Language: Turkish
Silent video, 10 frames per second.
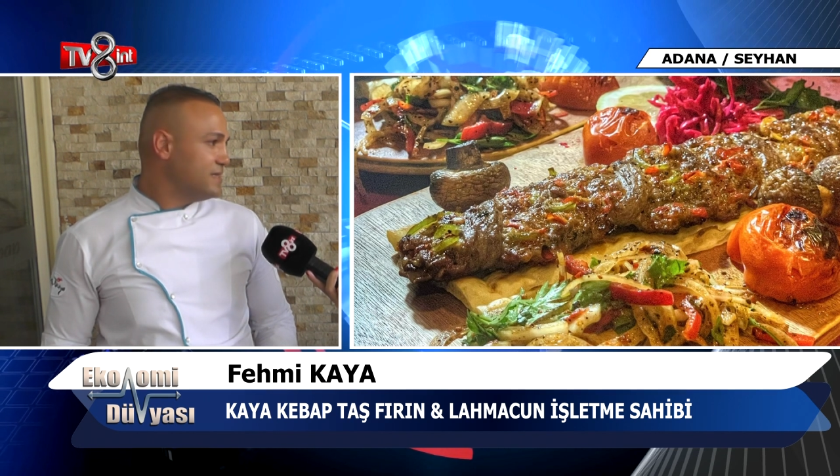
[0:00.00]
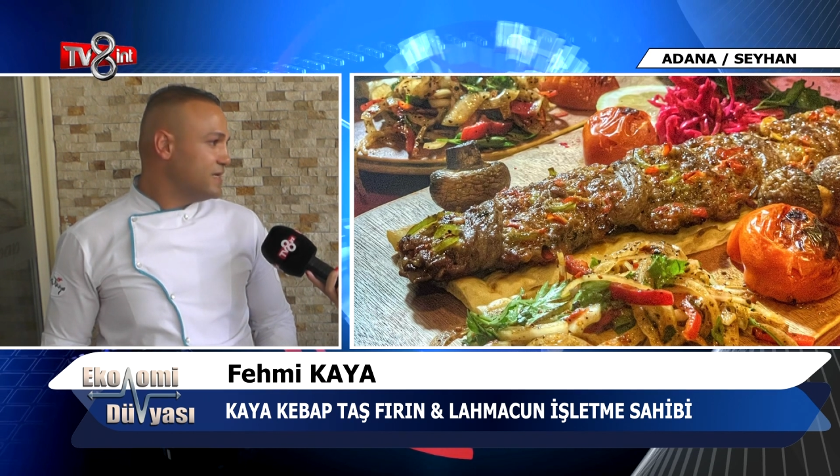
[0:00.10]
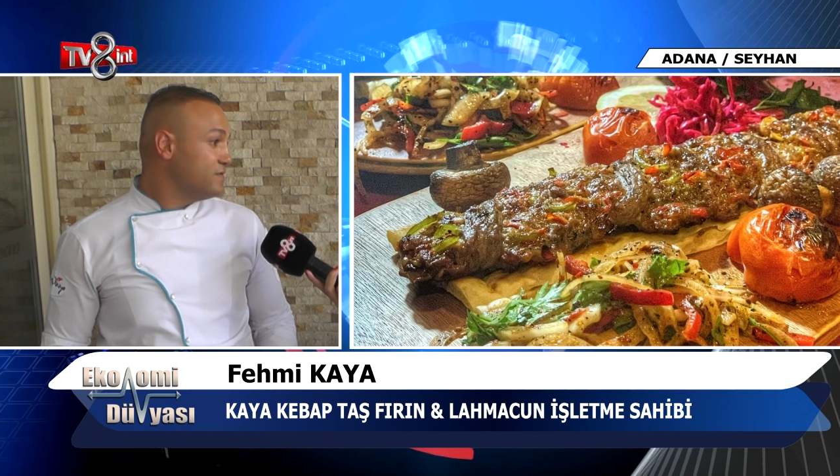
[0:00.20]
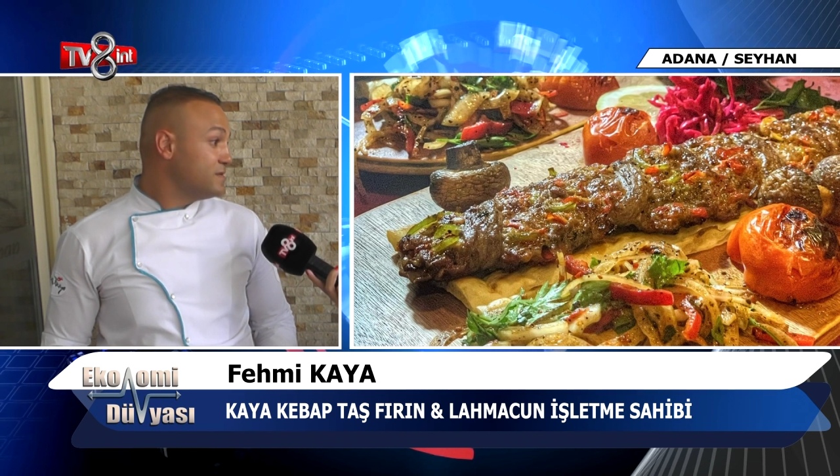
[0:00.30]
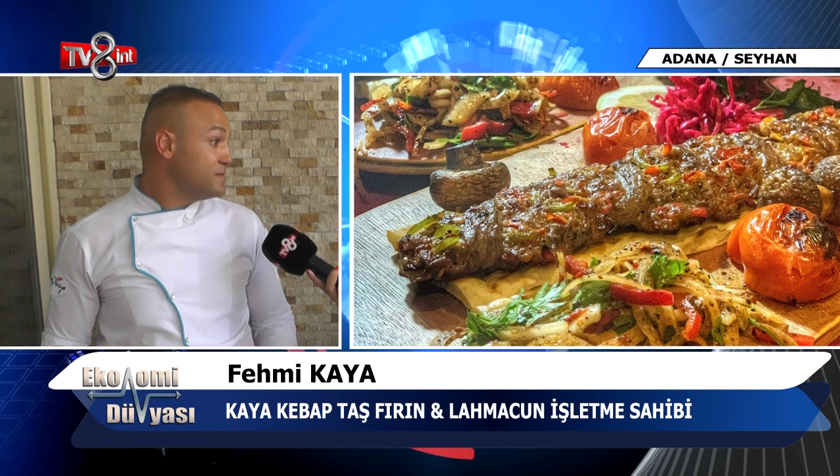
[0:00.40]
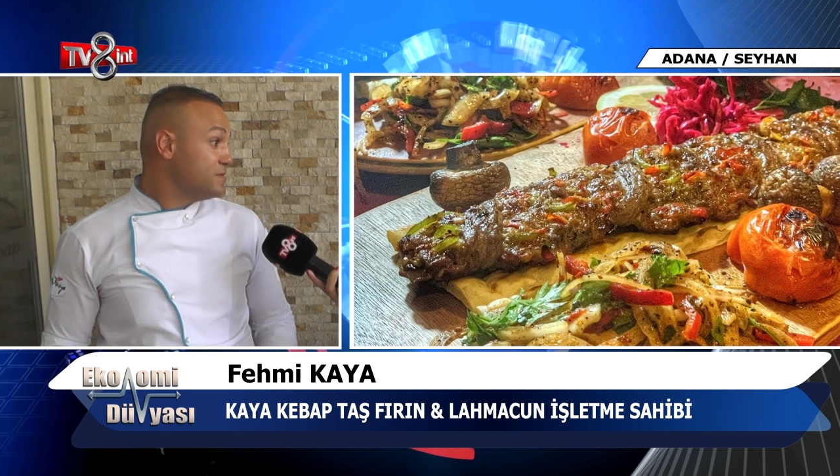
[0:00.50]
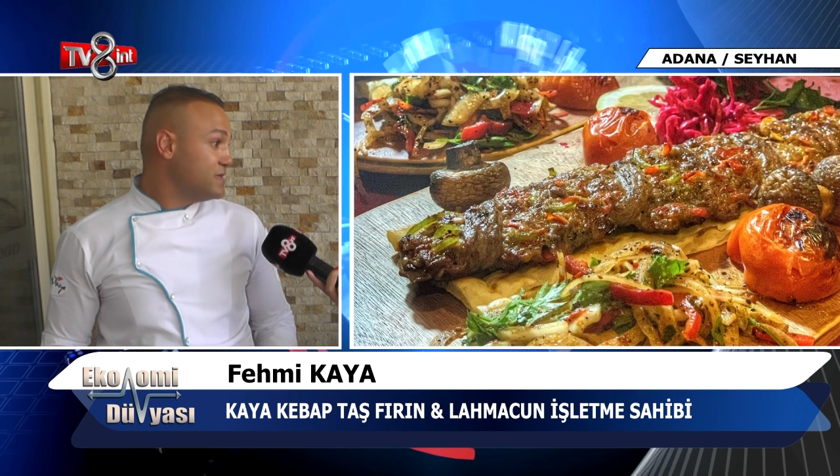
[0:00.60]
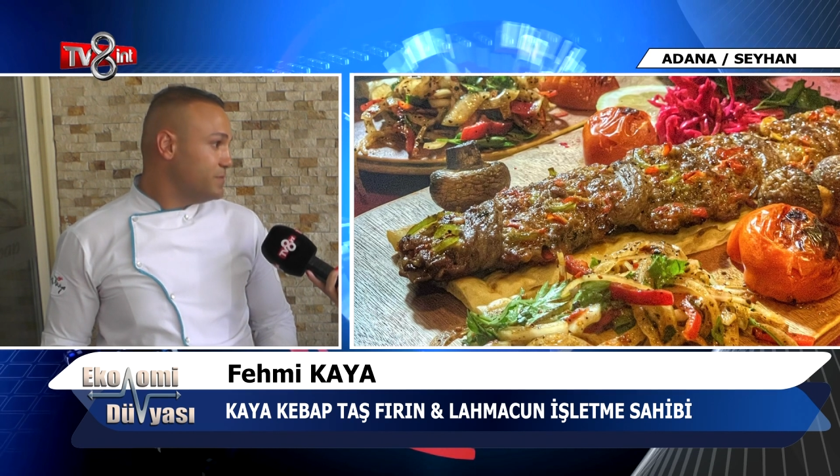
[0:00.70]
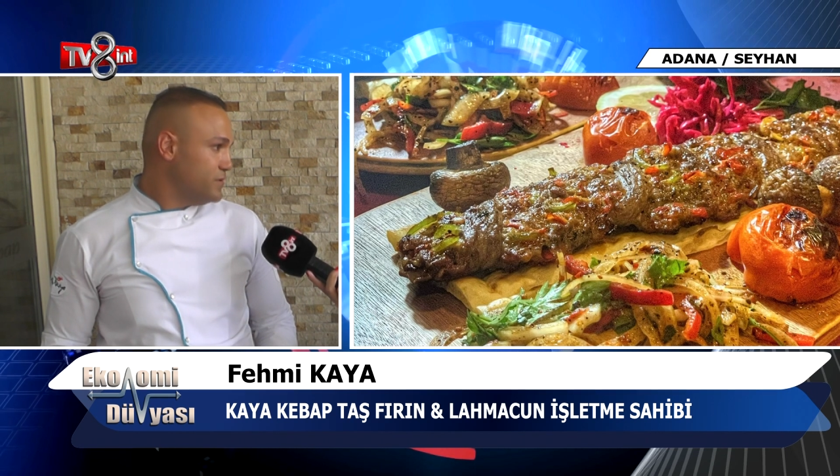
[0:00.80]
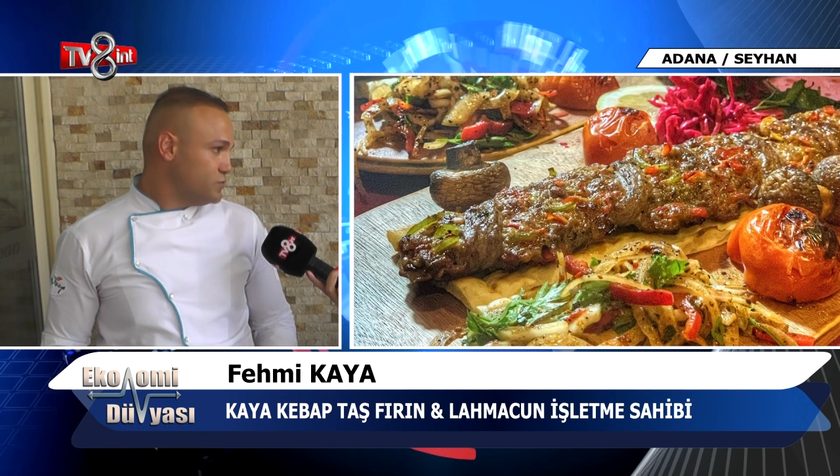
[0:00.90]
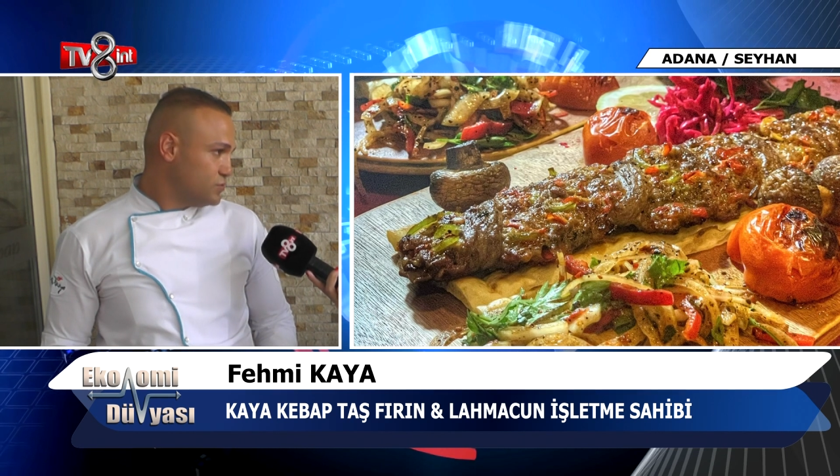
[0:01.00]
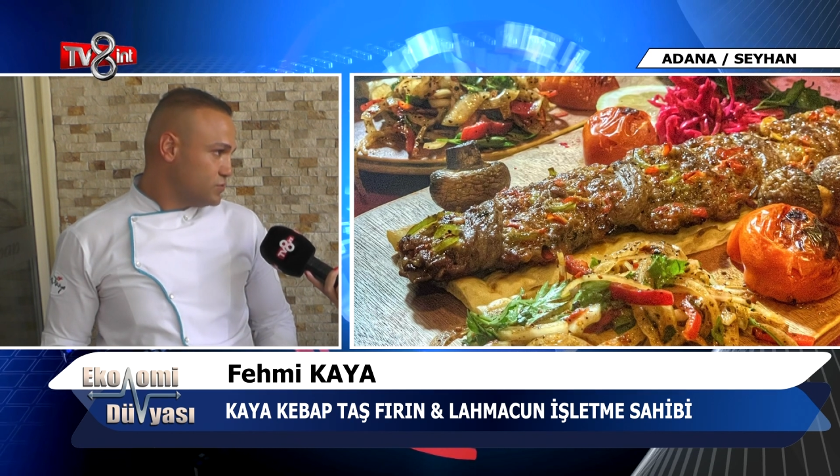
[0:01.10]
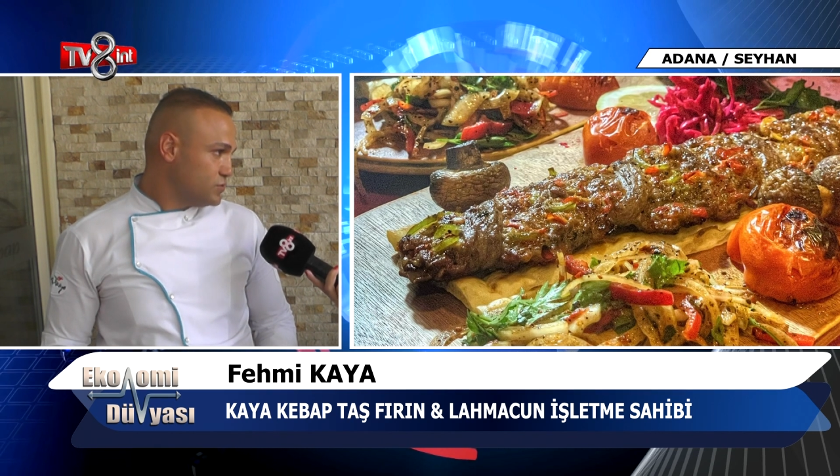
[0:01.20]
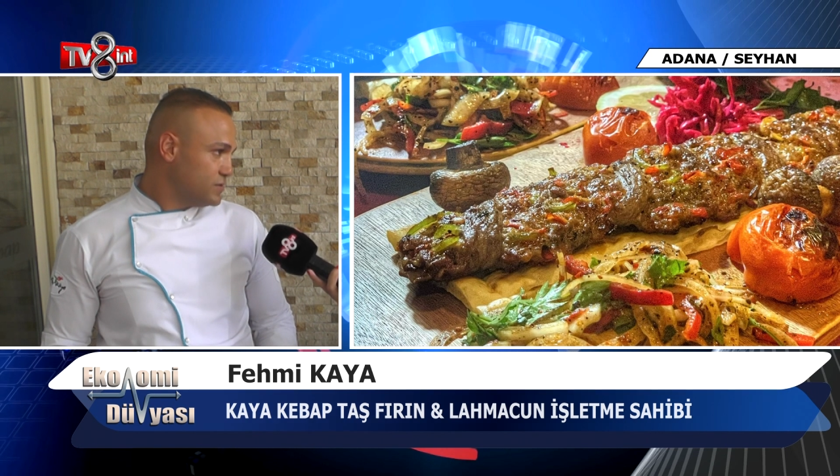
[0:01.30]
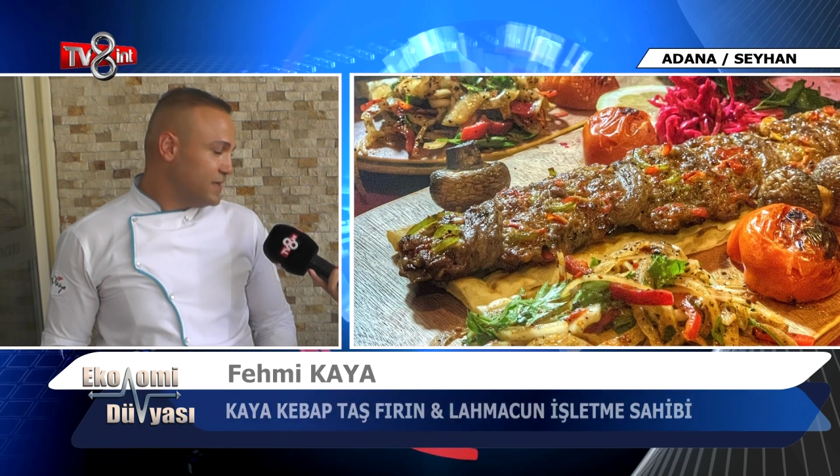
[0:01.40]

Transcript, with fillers: servisimiz de mevcuttur.